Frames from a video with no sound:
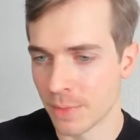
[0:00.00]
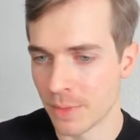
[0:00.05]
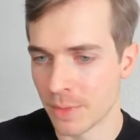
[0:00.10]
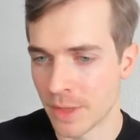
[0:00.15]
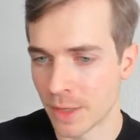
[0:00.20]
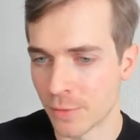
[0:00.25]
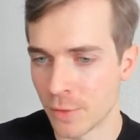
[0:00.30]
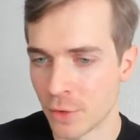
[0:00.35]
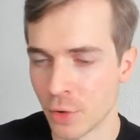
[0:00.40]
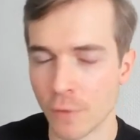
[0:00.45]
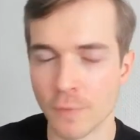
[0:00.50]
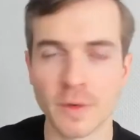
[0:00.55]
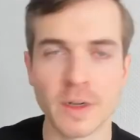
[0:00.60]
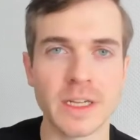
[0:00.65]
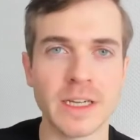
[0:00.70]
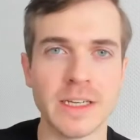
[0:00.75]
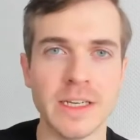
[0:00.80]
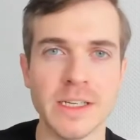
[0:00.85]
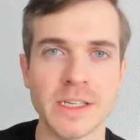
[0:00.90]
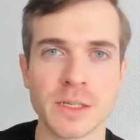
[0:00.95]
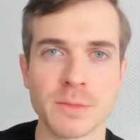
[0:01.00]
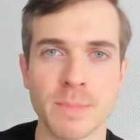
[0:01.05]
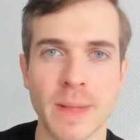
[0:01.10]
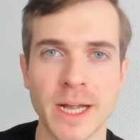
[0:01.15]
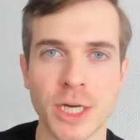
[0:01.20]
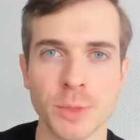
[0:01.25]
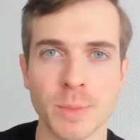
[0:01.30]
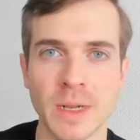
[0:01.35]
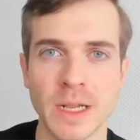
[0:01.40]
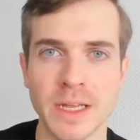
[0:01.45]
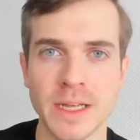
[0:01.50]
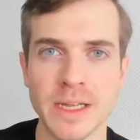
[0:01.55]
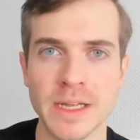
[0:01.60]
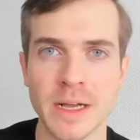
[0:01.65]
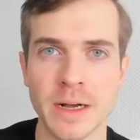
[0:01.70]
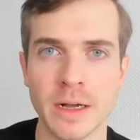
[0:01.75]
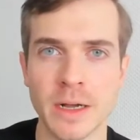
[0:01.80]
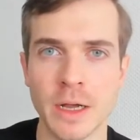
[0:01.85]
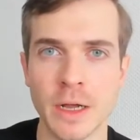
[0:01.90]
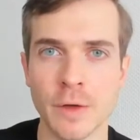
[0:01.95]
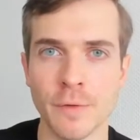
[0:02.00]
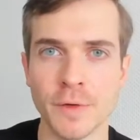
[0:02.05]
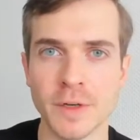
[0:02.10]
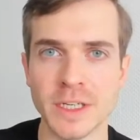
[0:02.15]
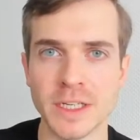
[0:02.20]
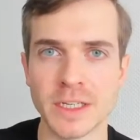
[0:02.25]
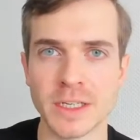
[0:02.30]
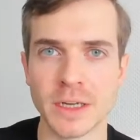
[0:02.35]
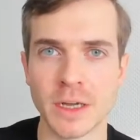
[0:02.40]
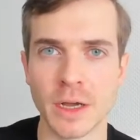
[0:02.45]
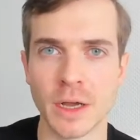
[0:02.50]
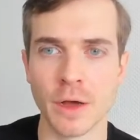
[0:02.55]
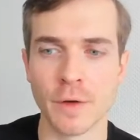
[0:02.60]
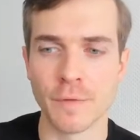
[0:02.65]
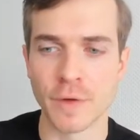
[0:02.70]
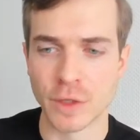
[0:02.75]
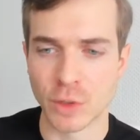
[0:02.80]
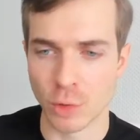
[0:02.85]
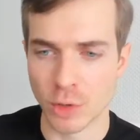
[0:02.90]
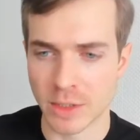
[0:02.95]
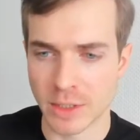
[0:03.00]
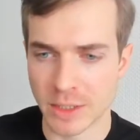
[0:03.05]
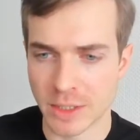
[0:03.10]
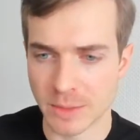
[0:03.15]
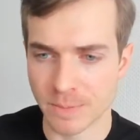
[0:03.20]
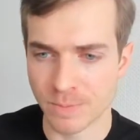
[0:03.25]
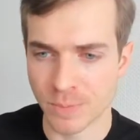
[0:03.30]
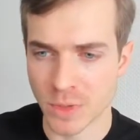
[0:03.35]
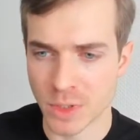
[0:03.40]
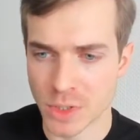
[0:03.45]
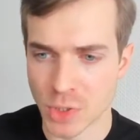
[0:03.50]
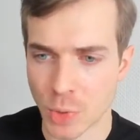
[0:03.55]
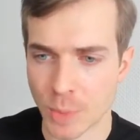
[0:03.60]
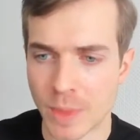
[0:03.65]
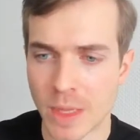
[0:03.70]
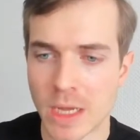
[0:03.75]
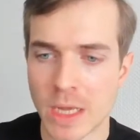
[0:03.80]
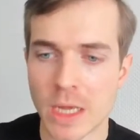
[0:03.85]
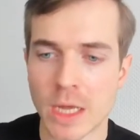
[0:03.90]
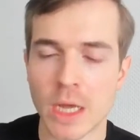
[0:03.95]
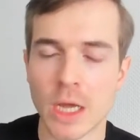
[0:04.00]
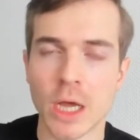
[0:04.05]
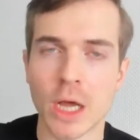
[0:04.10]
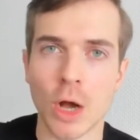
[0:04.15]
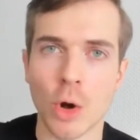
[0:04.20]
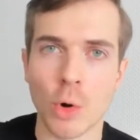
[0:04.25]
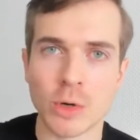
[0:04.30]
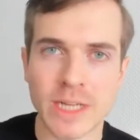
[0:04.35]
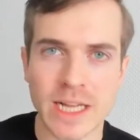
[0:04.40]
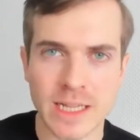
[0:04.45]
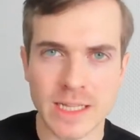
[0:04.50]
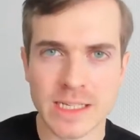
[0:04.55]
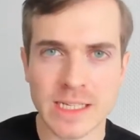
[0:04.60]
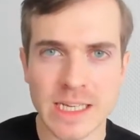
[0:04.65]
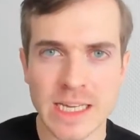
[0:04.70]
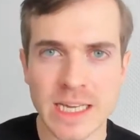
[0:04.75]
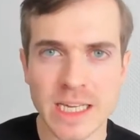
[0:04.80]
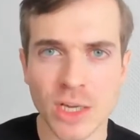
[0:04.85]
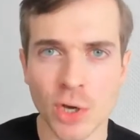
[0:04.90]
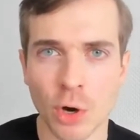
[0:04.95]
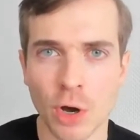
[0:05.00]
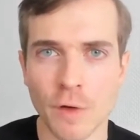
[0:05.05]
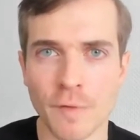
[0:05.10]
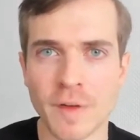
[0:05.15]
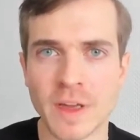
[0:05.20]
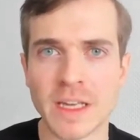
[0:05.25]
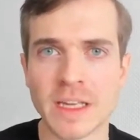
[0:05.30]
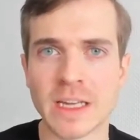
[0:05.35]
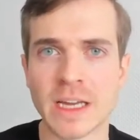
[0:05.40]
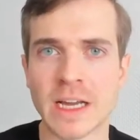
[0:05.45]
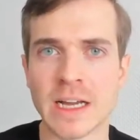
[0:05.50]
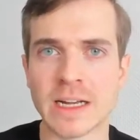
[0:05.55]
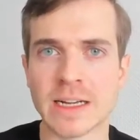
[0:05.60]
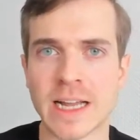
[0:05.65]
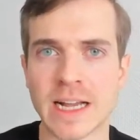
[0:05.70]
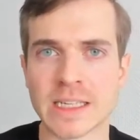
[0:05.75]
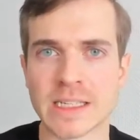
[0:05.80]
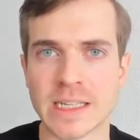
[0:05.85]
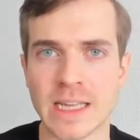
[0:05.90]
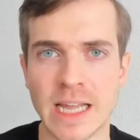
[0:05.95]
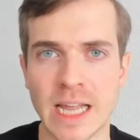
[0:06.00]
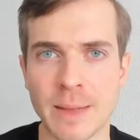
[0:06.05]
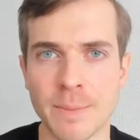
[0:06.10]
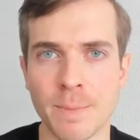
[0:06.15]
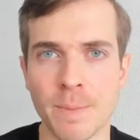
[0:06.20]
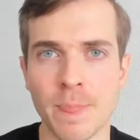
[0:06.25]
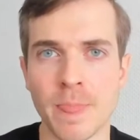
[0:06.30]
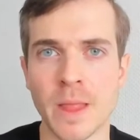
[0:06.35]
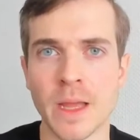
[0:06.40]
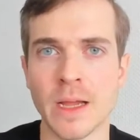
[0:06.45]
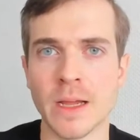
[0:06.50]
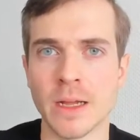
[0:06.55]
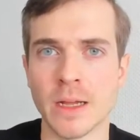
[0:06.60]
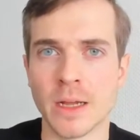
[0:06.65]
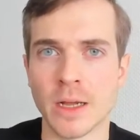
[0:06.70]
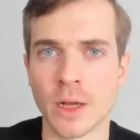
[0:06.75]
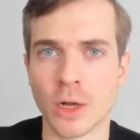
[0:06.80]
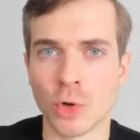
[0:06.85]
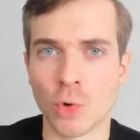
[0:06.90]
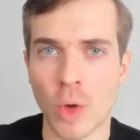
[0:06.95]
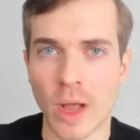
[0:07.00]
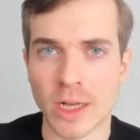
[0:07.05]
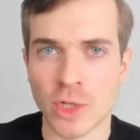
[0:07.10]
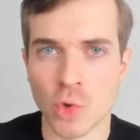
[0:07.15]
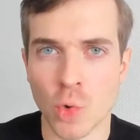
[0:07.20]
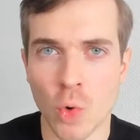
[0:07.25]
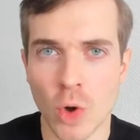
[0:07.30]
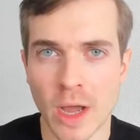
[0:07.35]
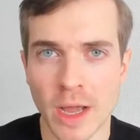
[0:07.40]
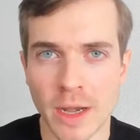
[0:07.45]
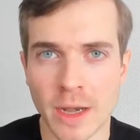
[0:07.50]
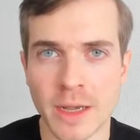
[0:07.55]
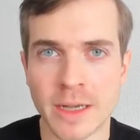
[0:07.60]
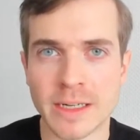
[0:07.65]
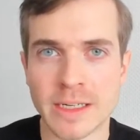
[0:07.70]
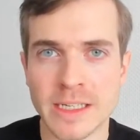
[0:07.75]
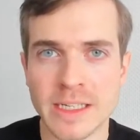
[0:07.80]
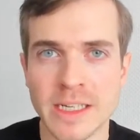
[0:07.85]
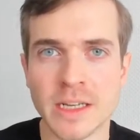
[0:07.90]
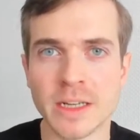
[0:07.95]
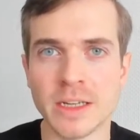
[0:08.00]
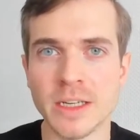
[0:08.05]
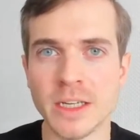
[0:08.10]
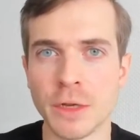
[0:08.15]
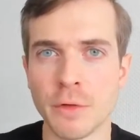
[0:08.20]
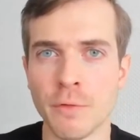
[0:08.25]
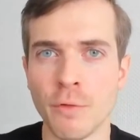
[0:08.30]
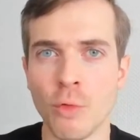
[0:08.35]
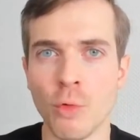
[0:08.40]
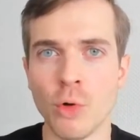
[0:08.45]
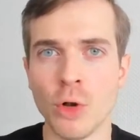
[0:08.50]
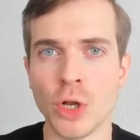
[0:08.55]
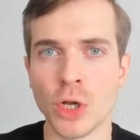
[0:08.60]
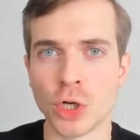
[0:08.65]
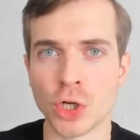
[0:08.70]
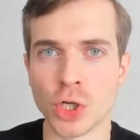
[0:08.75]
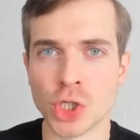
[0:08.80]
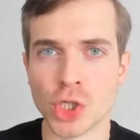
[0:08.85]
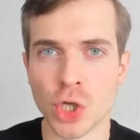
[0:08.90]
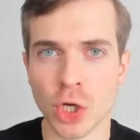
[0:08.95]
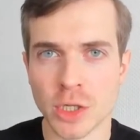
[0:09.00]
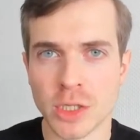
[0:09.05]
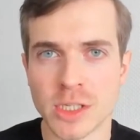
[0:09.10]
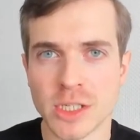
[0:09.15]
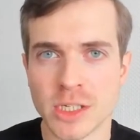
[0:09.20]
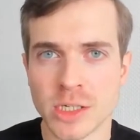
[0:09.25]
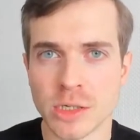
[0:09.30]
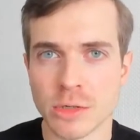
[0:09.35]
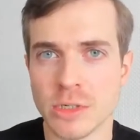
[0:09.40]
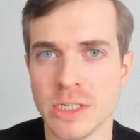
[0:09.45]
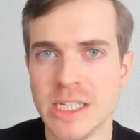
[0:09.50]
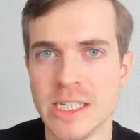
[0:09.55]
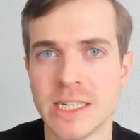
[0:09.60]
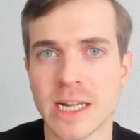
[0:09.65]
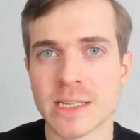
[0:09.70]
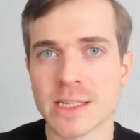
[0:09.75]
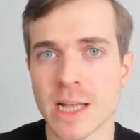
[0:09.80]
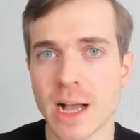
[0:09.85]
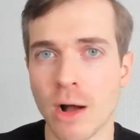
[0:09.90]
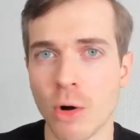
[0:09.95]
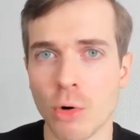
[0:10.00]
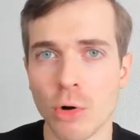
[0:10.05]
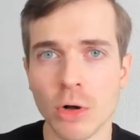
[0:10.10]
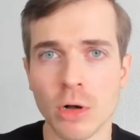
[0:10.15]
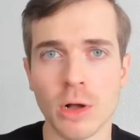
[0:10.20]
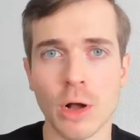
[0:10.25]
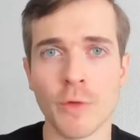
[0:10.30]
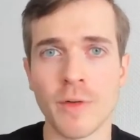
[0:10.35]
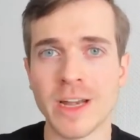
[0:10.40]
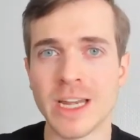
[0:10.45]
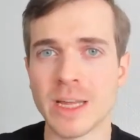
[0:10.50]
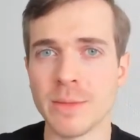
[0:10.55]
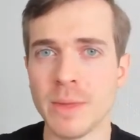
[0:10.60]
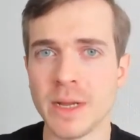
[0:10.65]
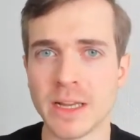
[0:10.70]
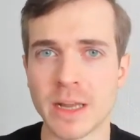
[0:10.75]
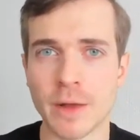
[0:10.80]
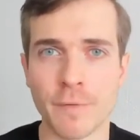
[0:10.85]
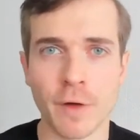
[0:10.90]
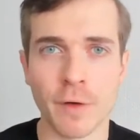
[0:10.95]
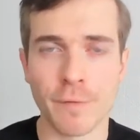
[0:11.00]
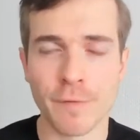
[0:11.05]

das wird hoffentlich dieses Beispiel hier für dich verdeutlichen. So. Und dann sehe ich häufig, dass eben Korrektorinnen dir nicht wohl gesonnen sind. Ich das auch, auch wenn ich mich davon